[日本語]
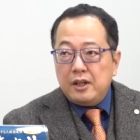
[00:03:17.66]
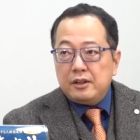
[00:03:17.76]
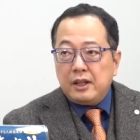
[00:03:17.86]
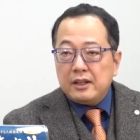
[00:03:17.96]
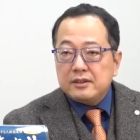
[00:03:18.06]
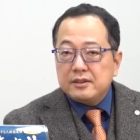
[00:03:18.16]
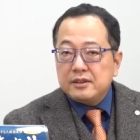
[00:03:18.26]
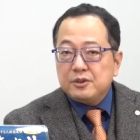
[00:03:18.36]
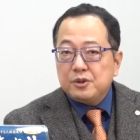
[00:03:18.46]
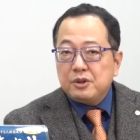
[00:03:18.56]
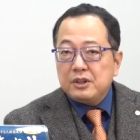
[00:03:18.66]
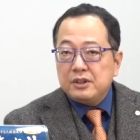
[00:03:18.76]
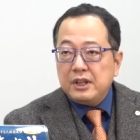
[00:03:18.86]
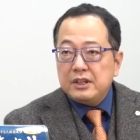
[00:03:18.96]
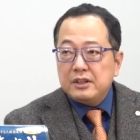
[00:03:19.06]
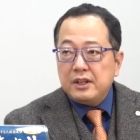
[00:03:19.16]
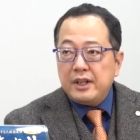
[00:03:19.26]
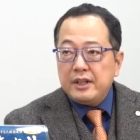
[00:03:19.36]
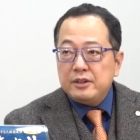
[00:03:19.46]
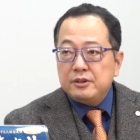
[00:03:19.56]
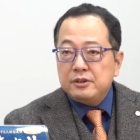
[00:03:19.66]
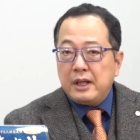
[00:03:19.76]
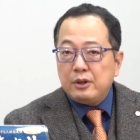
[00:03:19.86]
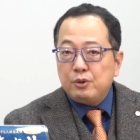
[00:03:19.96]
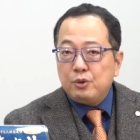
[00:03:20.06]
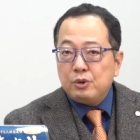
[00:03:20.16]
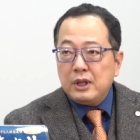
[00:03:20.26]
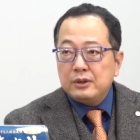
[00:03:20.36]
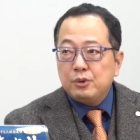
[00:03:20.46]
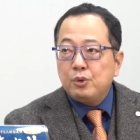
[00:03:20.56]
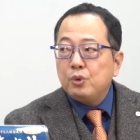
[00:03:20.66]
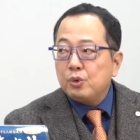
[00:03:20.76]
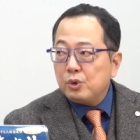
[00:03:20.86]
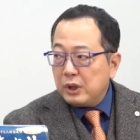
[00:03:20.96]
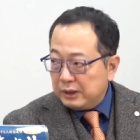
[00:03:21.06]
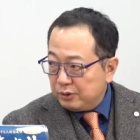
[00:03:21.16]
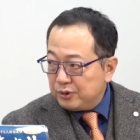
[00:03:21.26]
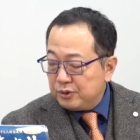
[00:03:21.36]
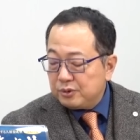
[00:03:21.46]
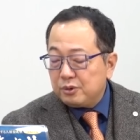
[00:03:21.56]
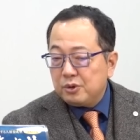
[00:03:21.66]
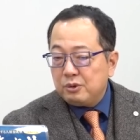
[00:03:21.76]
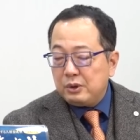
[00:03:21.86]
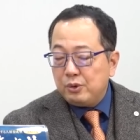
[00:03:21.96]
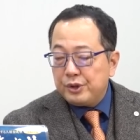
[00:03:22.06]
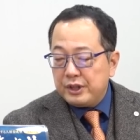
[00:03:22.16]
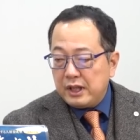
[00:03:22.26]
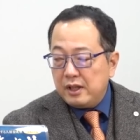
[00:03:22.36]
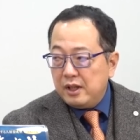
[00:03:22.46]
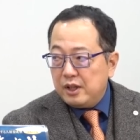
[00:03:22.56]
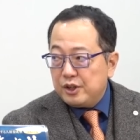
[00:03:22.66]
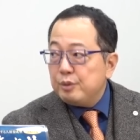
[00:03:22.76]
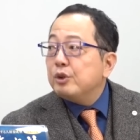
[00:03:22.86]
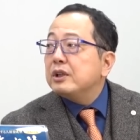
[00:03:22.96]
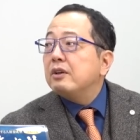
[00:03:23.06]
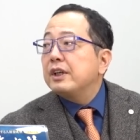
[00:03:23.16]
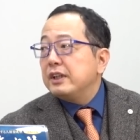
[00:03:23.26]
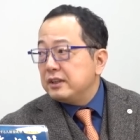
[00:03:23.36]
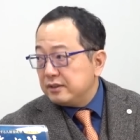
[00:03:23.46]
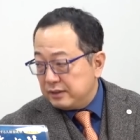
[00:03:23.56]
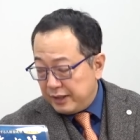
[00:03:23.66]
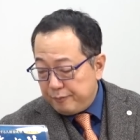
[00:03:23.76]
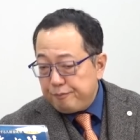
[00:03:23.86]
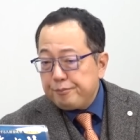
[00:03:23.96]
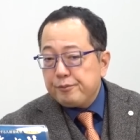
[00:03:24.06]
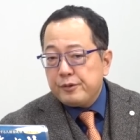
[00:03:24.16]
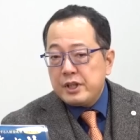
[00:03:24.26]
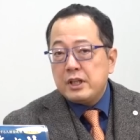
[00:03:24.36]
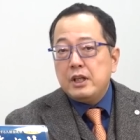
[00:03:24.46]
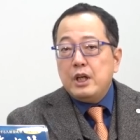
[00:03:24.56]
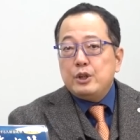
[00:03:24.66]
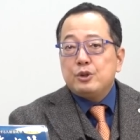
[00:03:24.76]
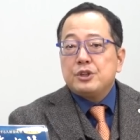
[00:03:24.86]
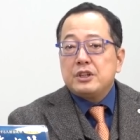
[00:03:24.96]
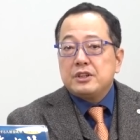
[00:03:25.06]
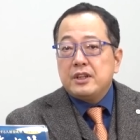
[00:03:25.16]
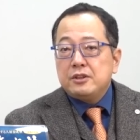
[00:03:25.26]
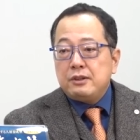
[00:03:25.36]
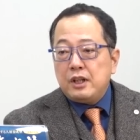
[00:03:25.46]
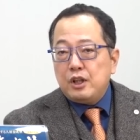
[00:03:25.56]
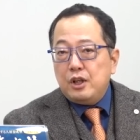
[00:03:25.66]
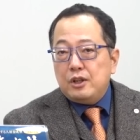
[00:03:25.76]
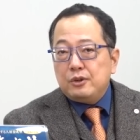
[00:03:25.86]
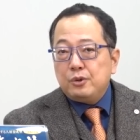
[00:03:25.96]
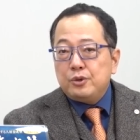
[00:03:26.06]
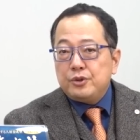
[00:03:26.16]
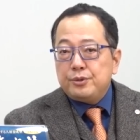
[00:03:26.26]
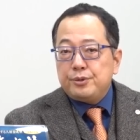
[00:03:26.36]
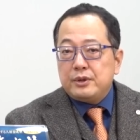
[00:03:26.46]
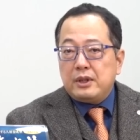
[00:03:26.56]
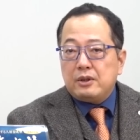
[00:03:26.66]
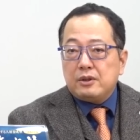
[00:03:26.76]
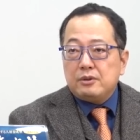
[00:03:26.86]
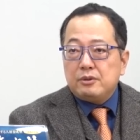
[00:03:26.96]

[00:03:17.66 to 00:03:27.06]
脱することができているだろうかどうかというところは大きな疑問なわけですね。はい、吉田茂はどういうふうな